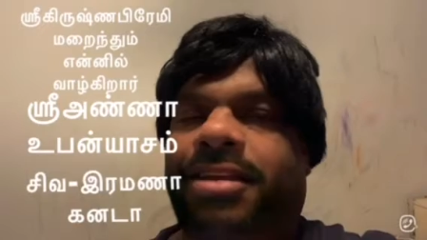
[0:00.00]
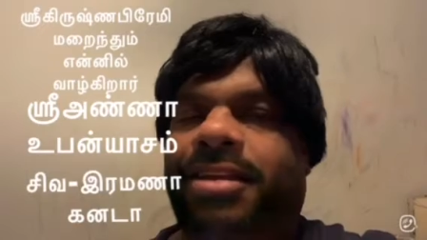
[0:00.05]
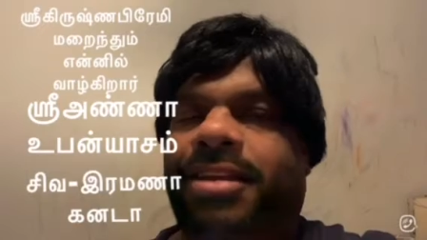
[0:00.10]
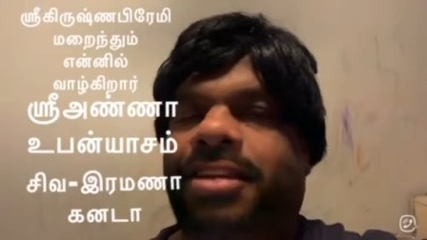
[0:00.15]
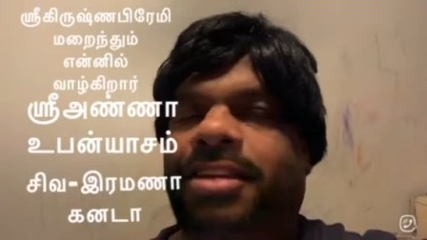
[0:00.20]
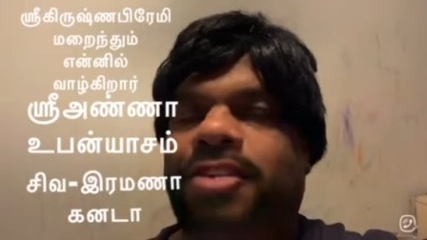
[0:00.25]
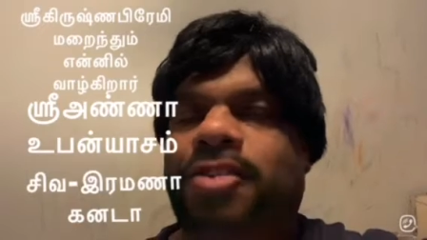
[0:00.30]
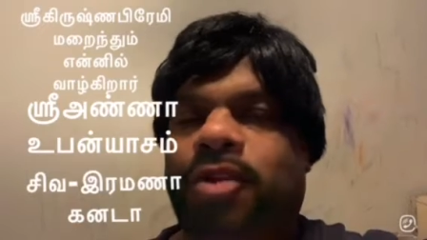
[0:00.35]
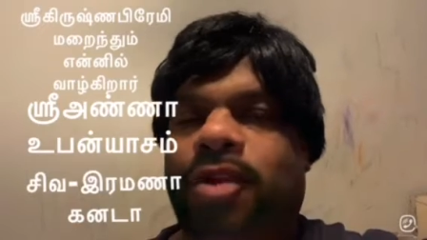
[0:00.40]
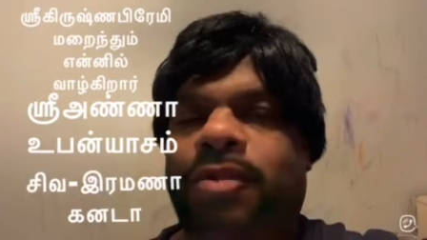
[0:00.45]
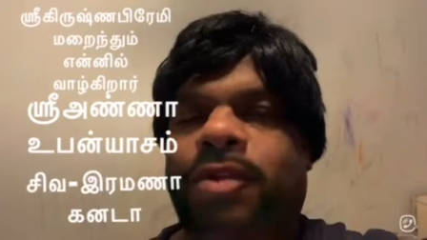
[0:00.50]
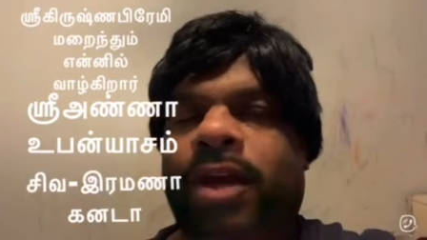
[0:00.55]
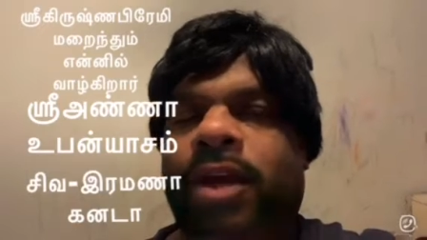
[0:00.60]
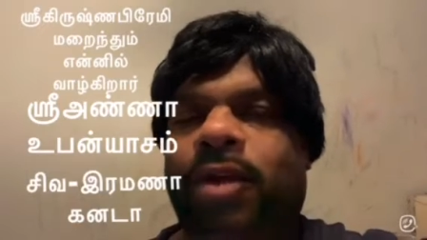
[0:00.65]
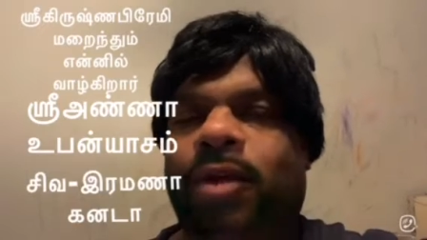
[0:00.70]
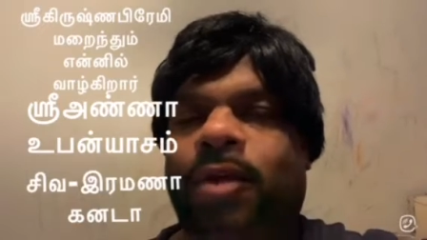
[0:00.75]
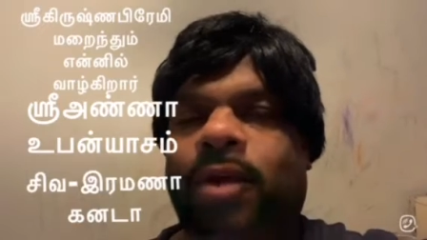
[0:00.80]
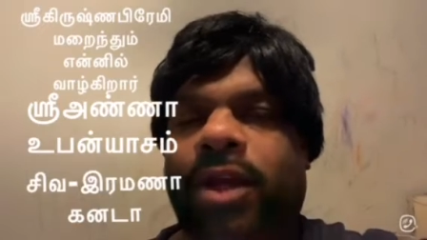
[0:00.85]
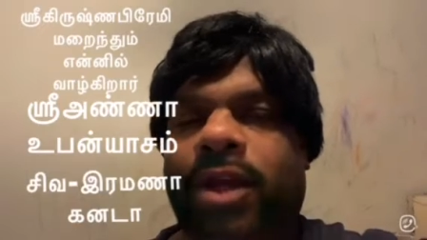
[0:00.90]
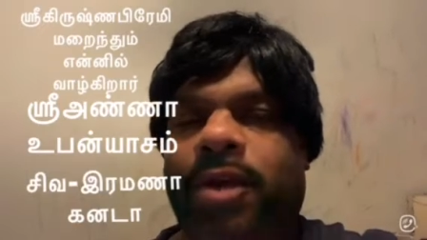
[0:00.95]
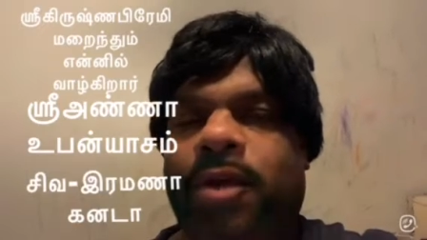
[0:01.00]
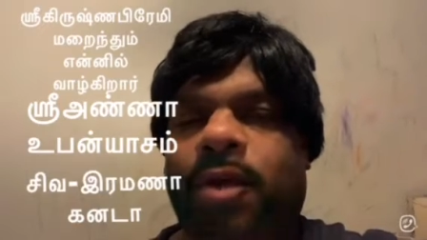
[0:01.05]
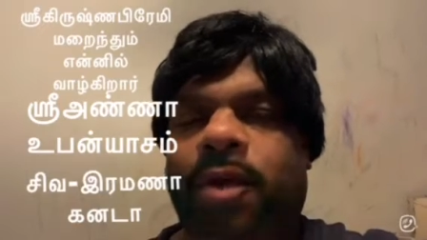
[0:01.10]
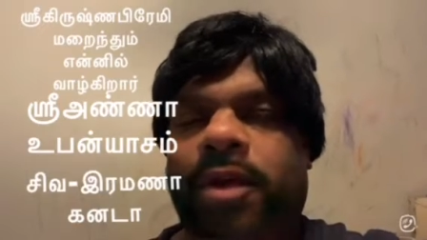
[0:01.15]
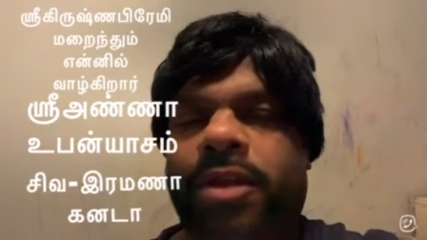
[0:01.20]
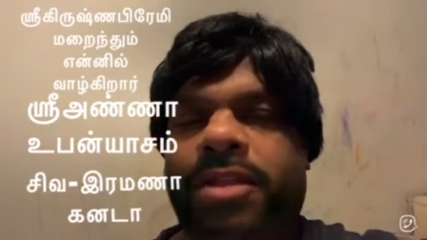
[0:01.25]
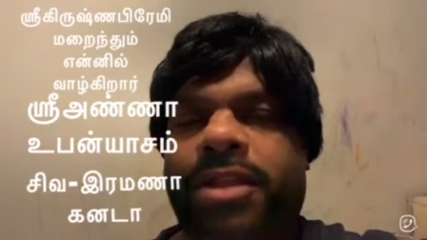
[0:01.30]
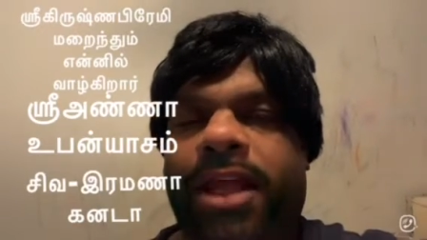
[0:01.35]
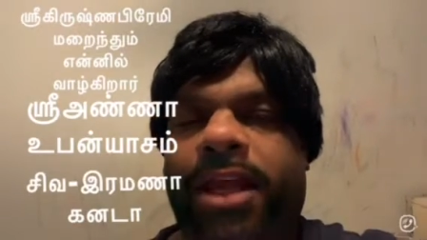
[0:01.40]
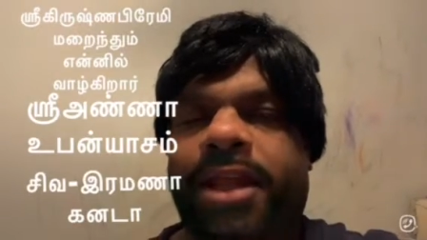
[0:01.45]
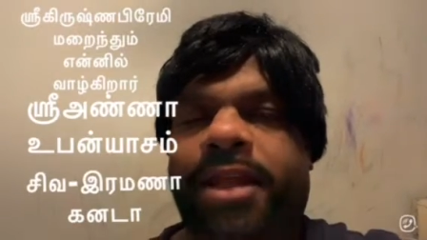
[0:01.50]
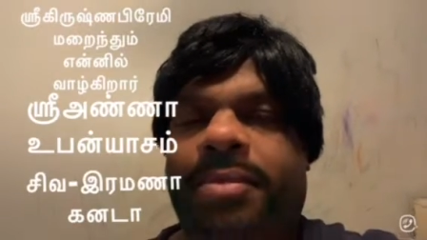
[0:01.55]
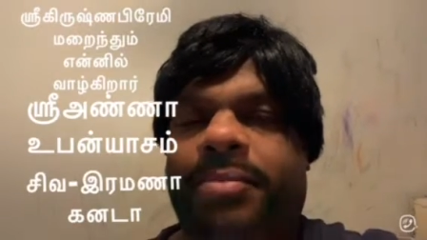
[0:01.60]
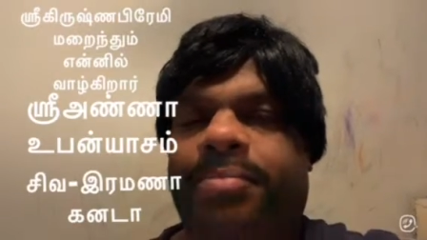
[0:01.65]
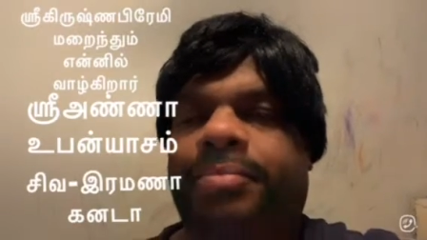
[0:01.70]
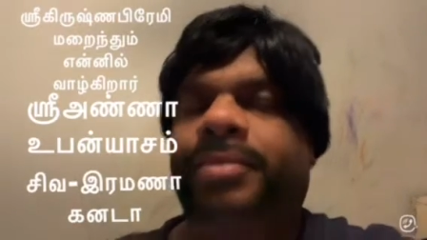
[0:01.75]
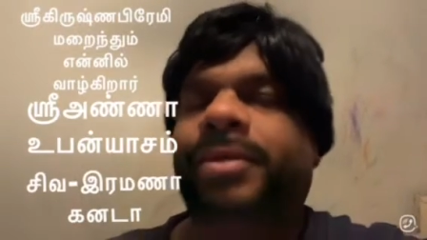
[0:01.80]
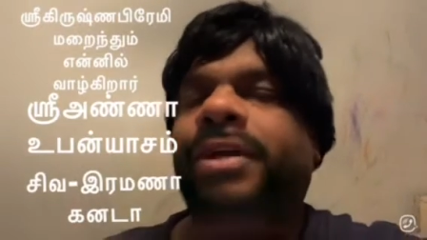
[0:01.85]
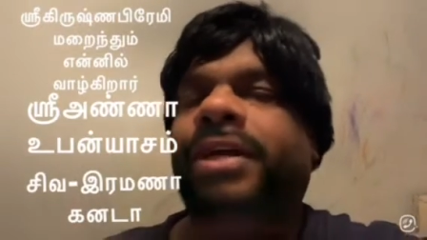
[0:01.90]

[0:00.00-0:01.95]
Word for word: என்று சொல்வார் உங்கள் எல்லோருக்கும் தெரியும்